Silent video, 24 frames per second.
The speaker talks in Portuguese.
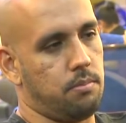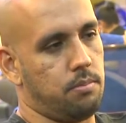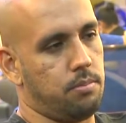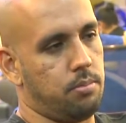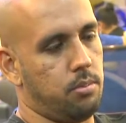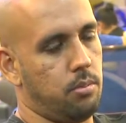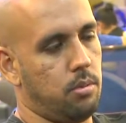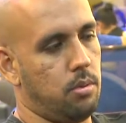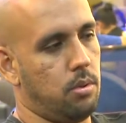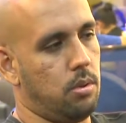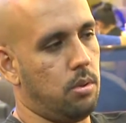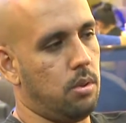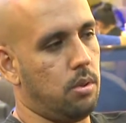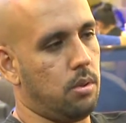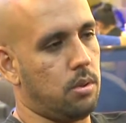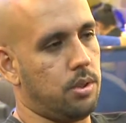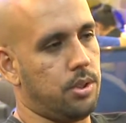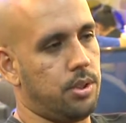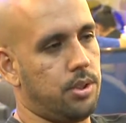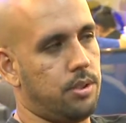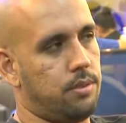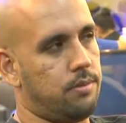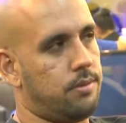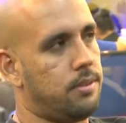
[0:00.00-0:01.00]
por,
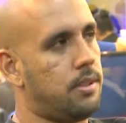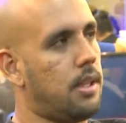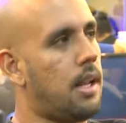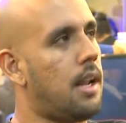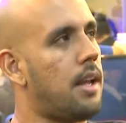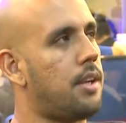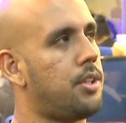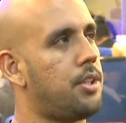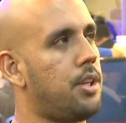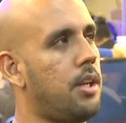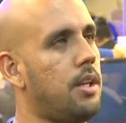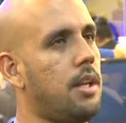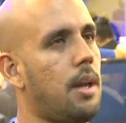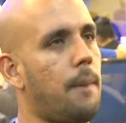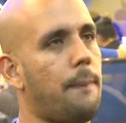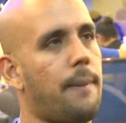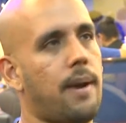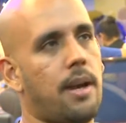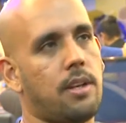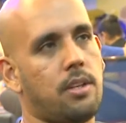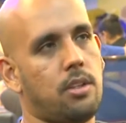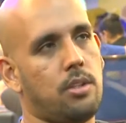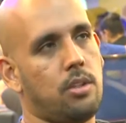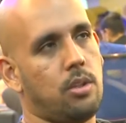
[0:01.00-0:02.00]
sei lá, gerir a
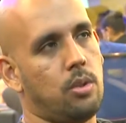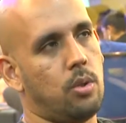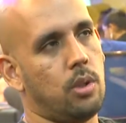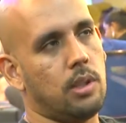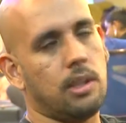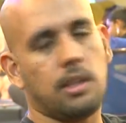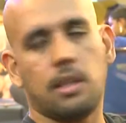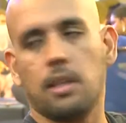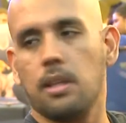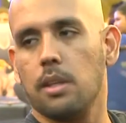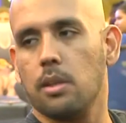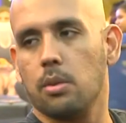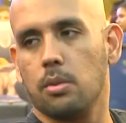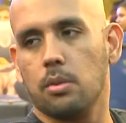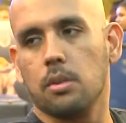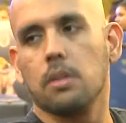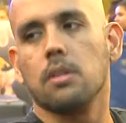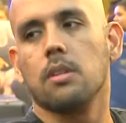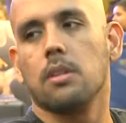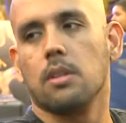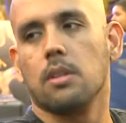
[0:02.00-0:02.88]
parte de roteiro,